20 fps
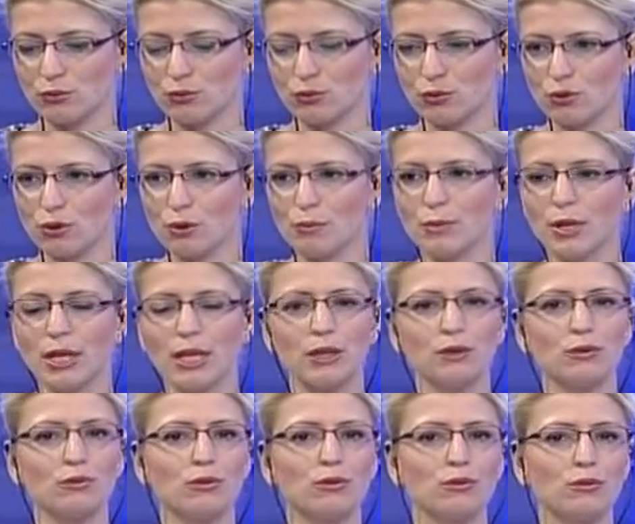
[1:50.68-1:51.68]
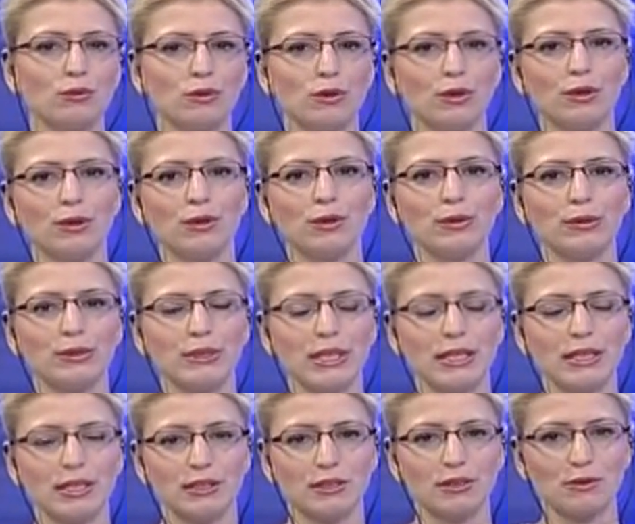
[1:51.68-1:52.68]
durum. Dün e,
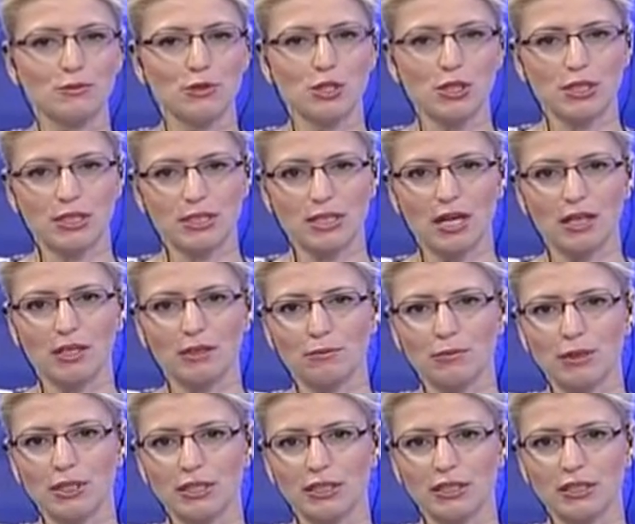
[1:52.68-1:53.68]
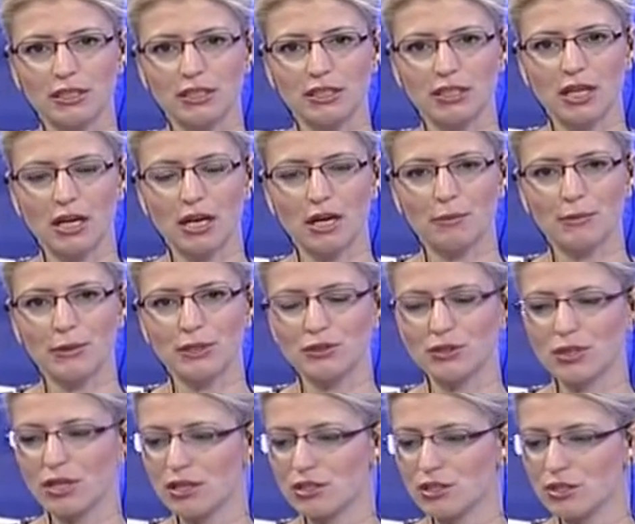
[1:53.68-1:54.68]
dile getirmiştik Sağlık Bakanı
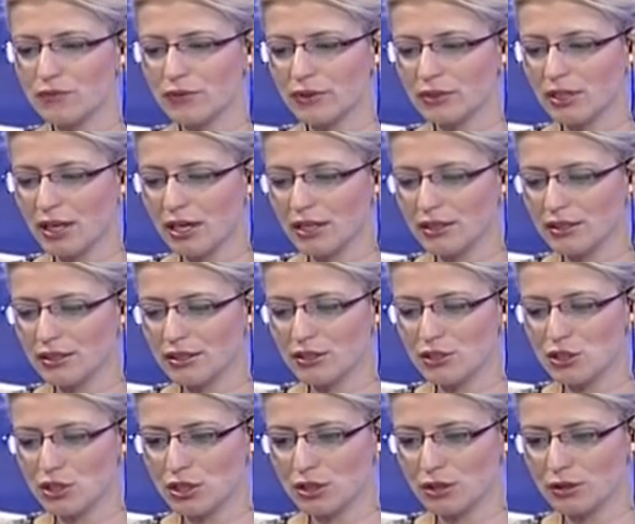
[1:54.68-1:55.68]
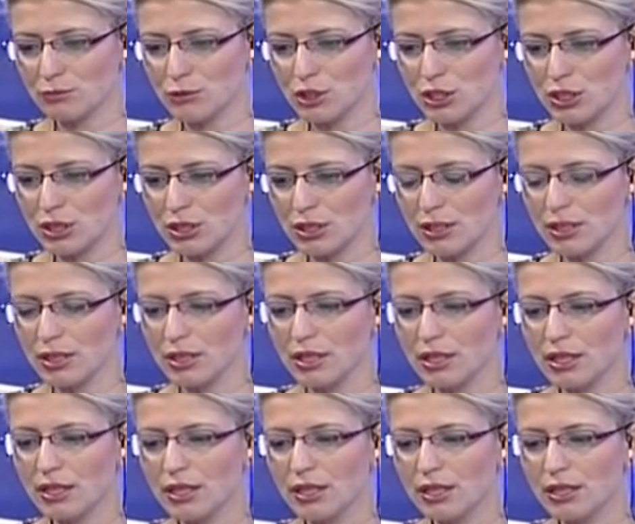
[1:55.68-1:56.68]
Ahmet Kaşif adaylığını açıklamıştı.
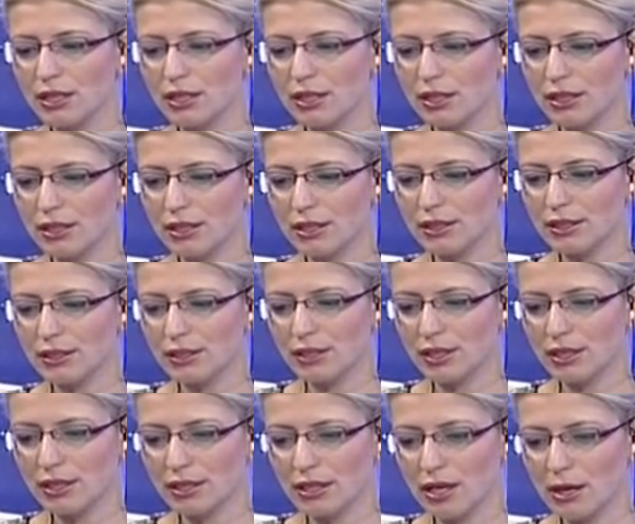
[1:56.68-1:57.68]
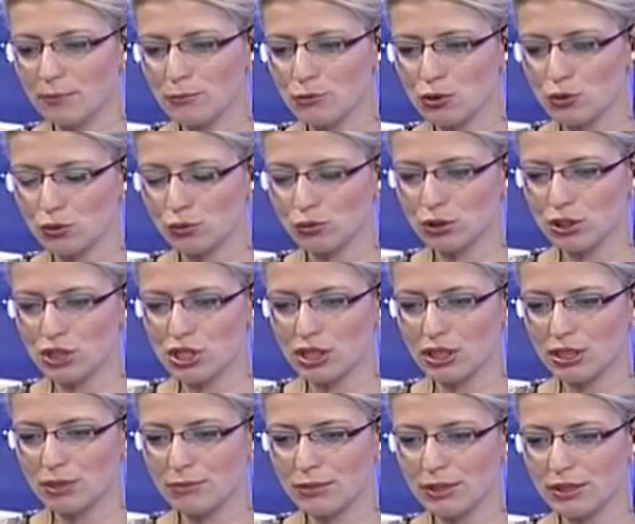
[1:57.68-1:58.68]
E, yeni yapmış olduğu
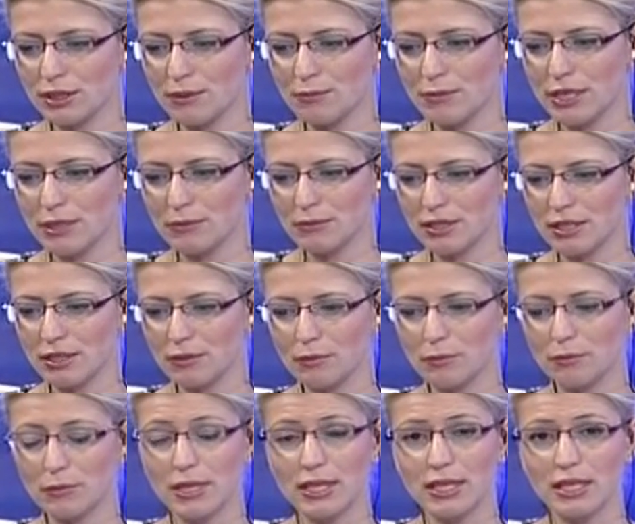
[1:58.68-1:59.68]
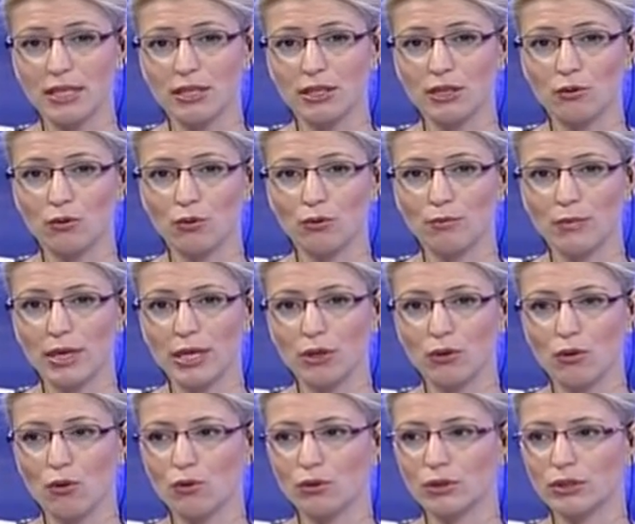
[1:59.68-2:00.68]
açıklamada benim kitabımda geri
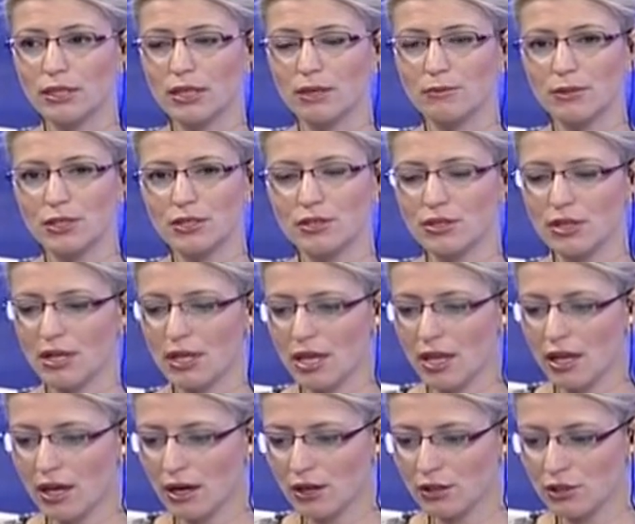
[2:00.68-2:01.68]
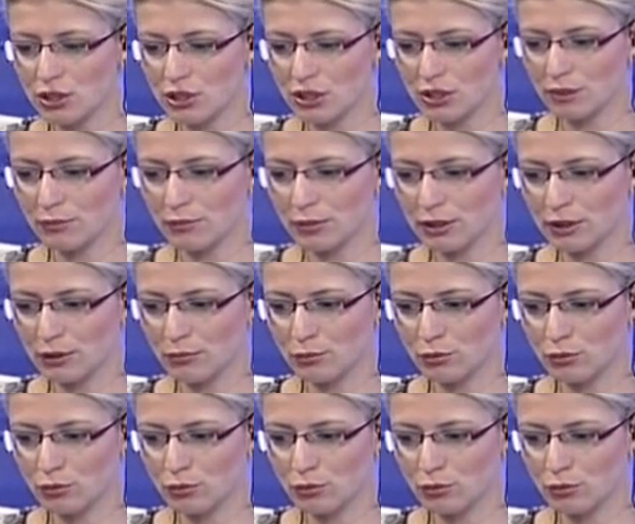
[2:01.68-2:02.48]
dönmek yok diye bir açıklamada